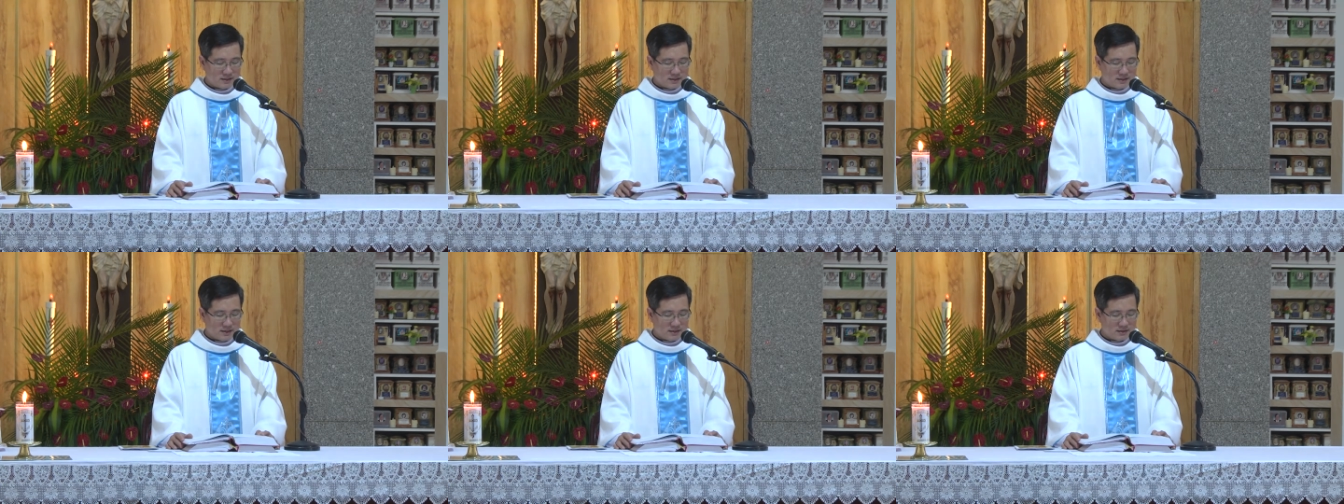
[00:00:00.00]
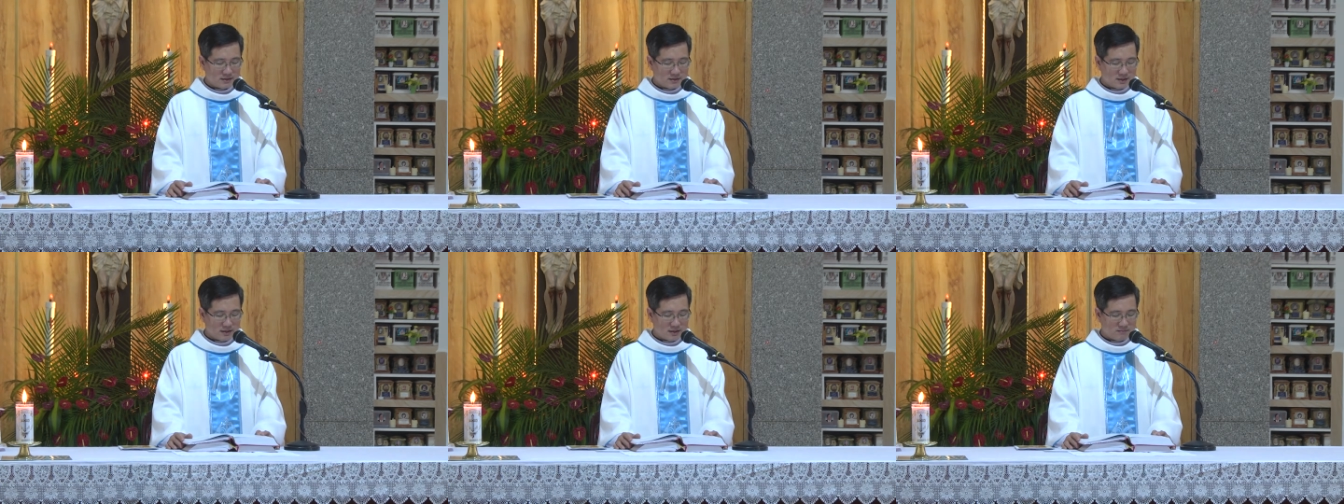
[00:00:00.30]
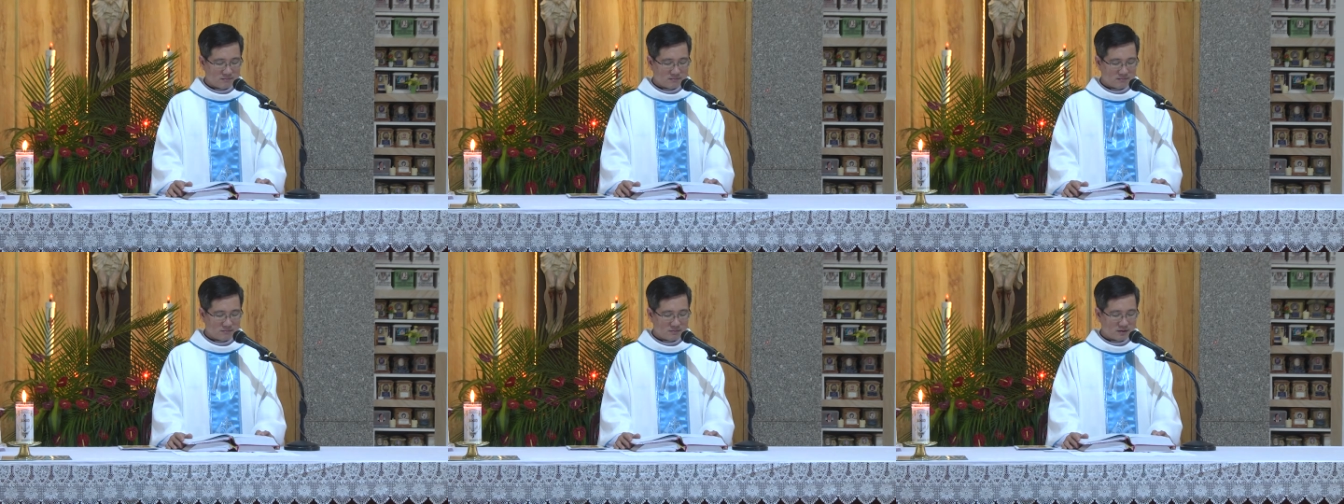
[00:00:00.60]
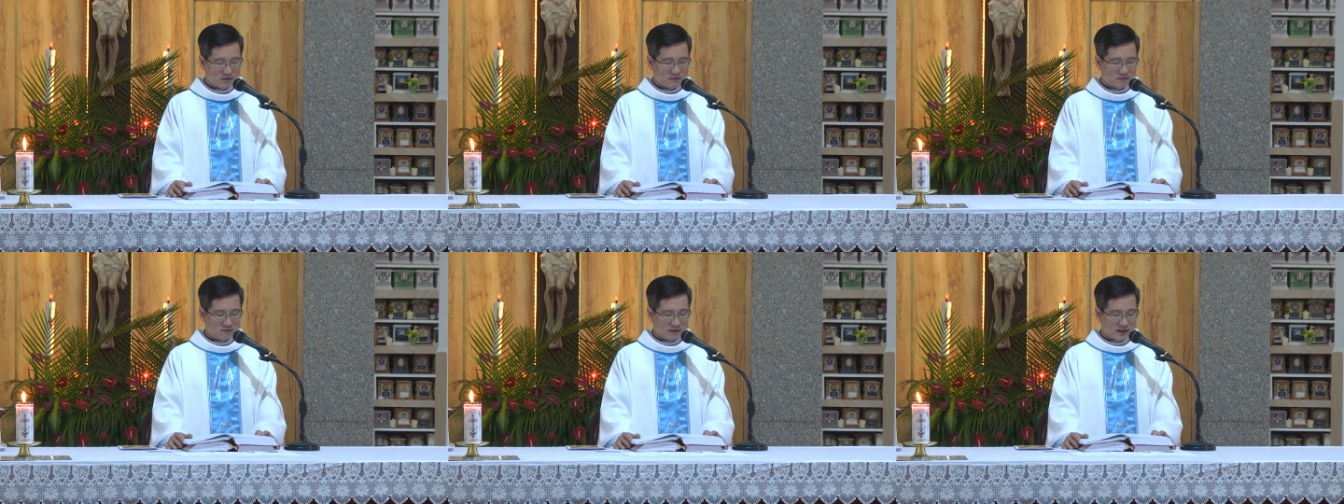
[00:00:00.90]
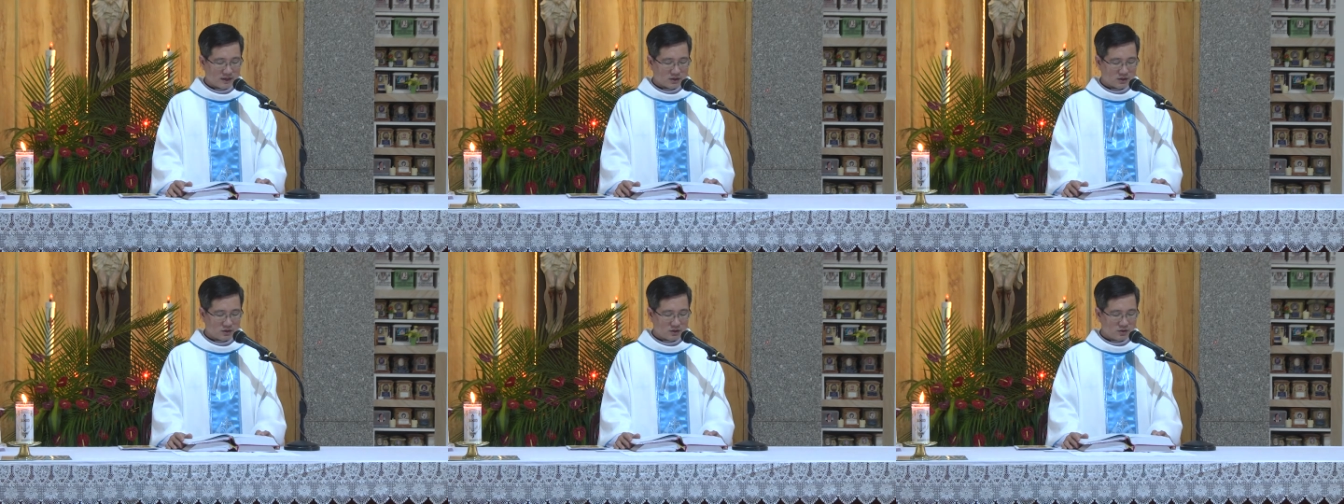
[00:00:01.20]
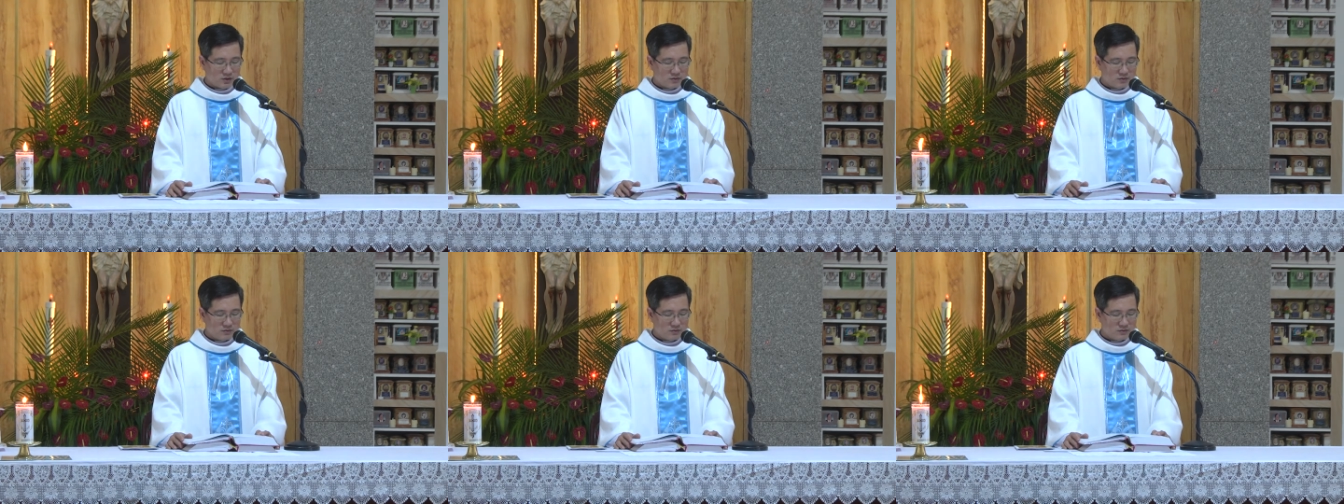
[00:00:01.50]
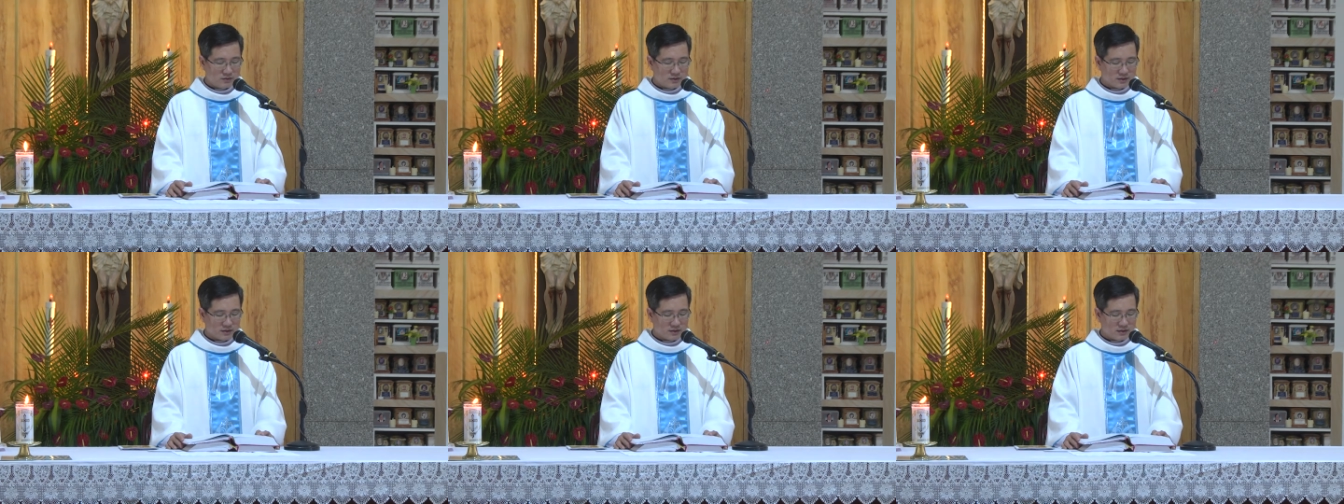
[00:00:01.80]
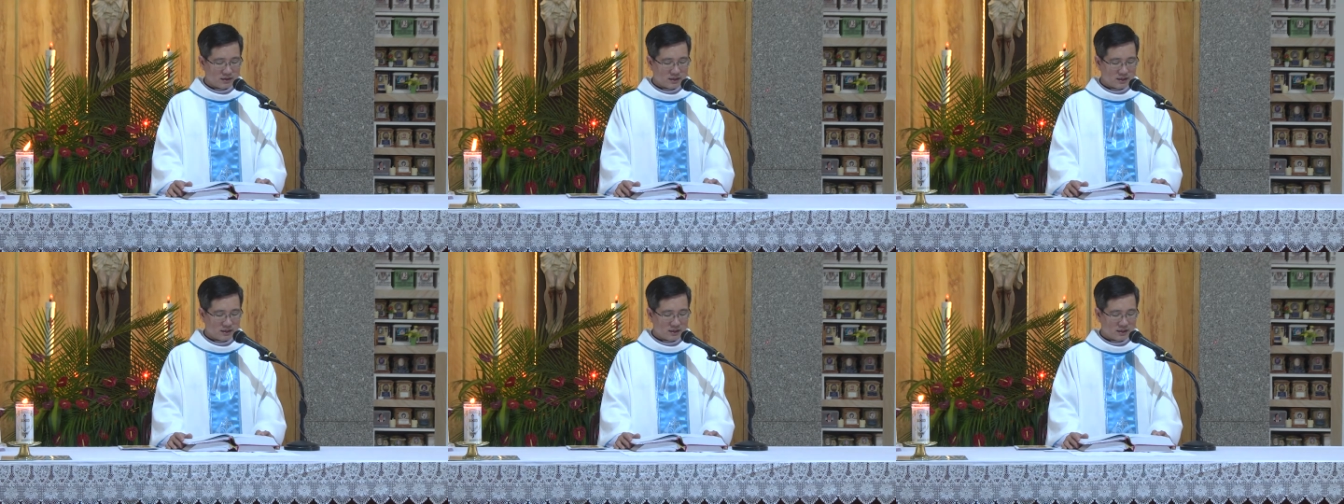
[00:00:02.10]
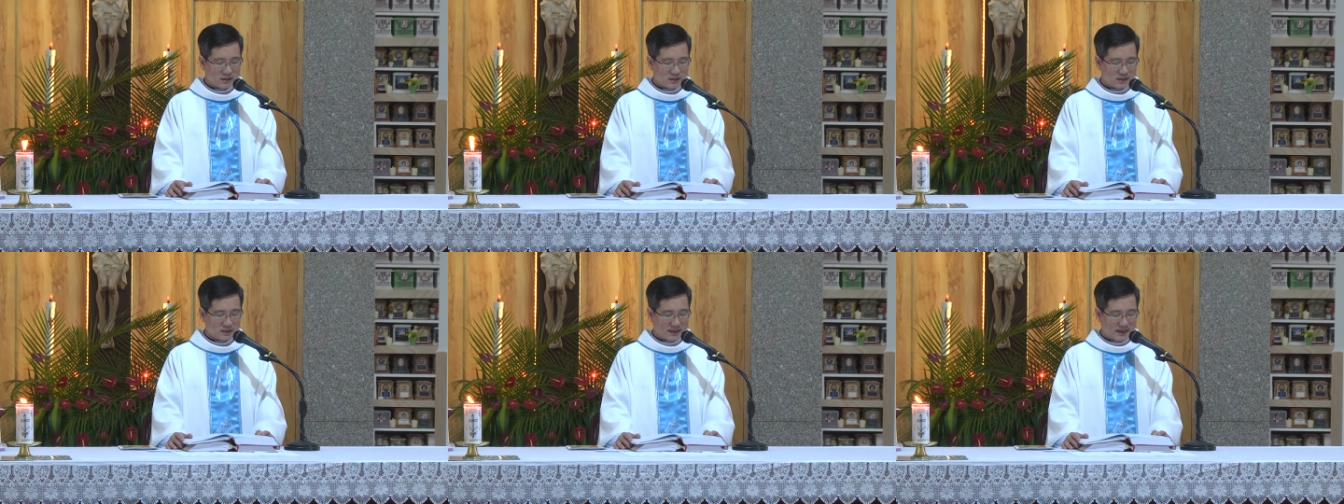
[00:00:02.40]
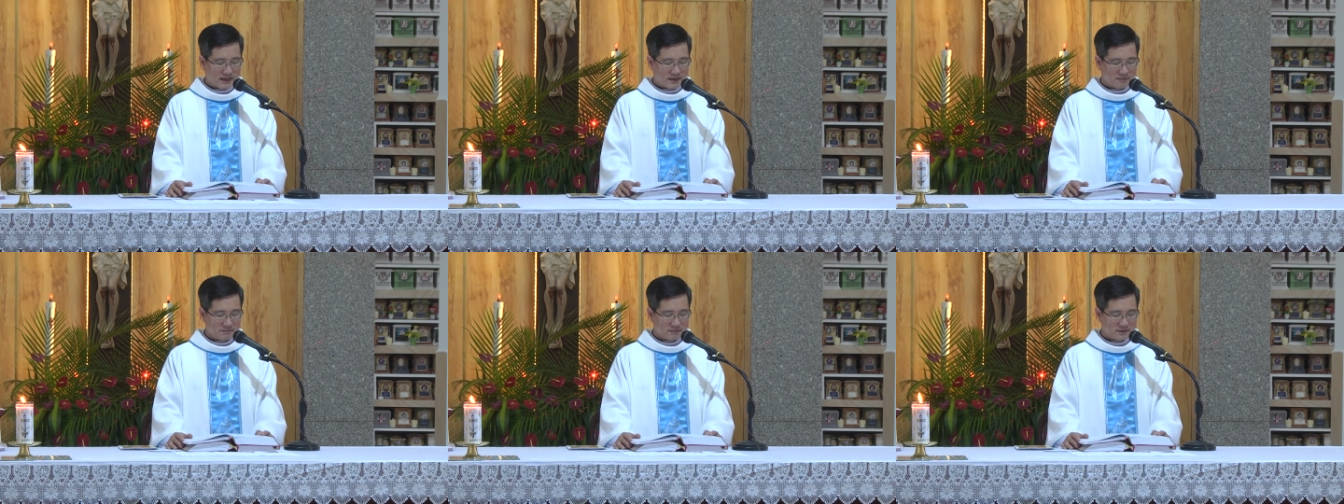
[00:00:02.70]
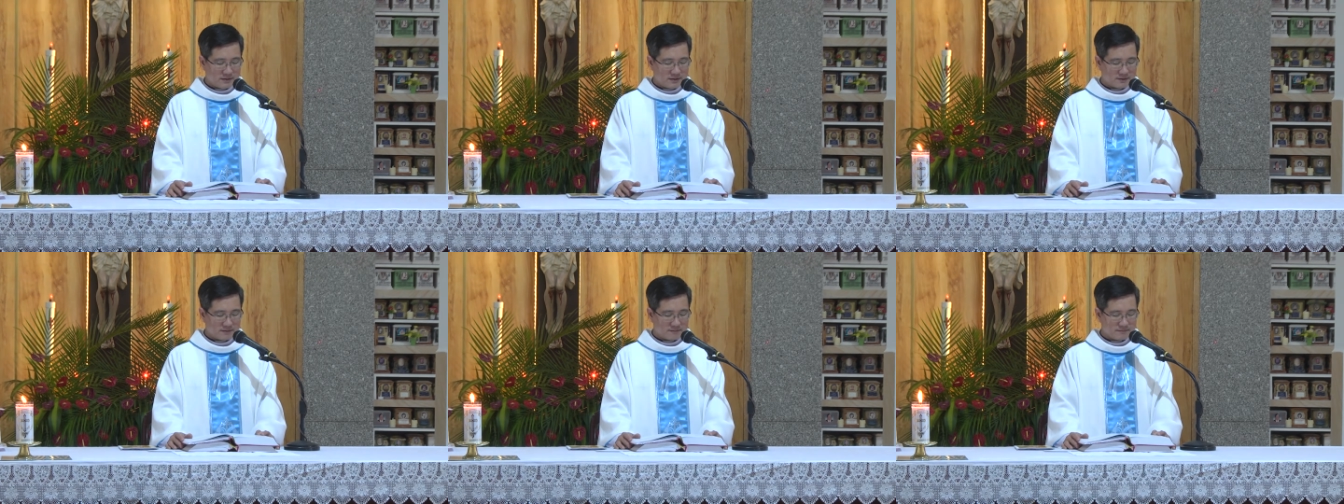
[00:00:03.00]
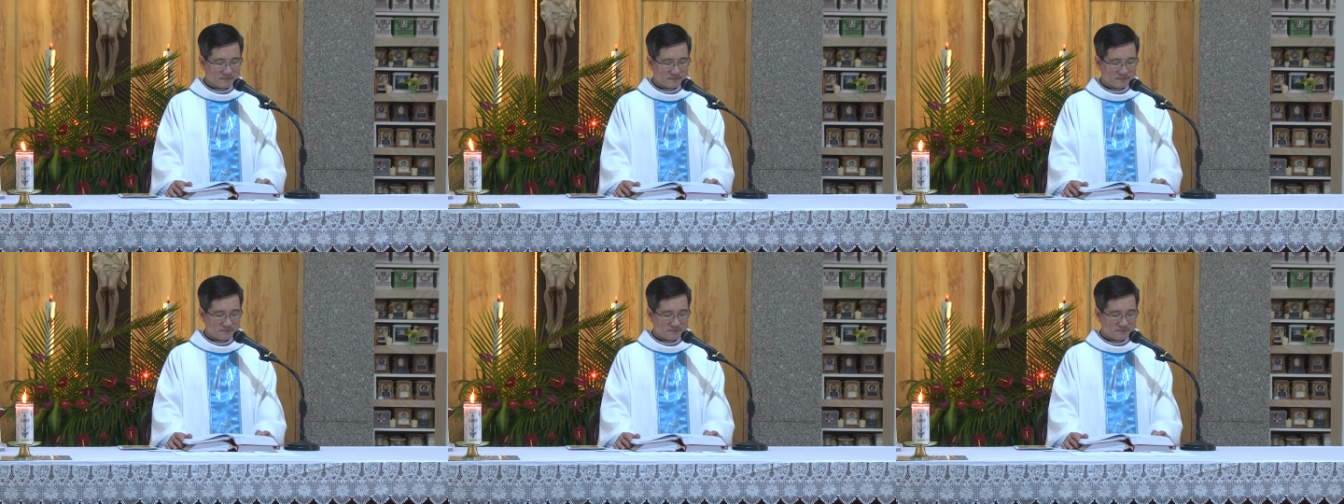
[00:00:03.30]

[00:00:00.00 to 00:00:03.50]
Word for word: để tìm và cứu những gì đã mất."